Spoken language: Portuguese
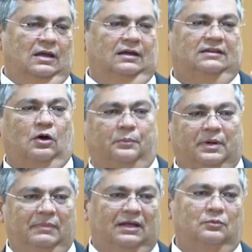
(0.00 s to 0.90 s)
Então, o
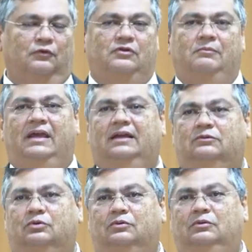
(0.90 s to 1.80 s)
primeiro
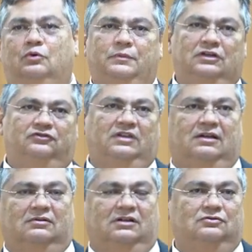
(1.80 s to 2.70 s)
movimento do
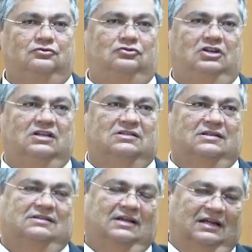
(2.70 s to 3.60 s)
Ministério da
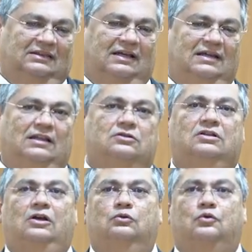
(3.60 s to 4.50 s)
Justiça, Secretaria
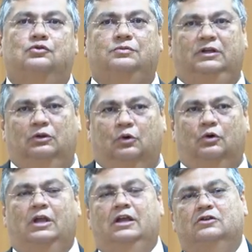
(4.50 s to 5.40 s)
Nacional do
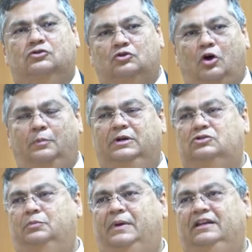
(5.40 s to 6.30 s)
Consumidor, sobre
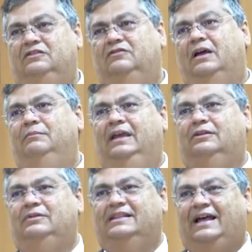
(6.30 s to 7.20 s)

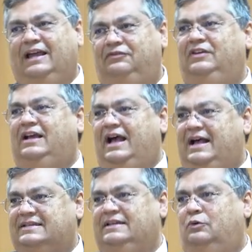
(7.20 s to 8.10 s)
superendividamento é dar
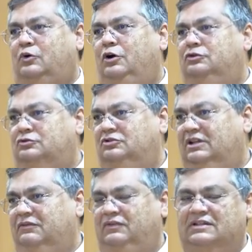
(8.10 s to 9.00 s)
eficácia ao Código de
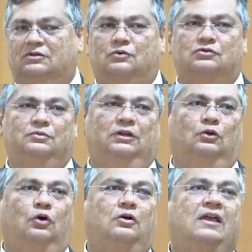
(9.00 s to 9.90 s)
Defesa do
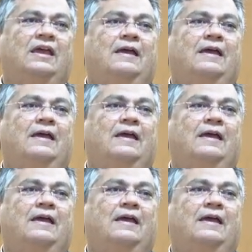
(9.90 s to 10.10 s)
Consumidor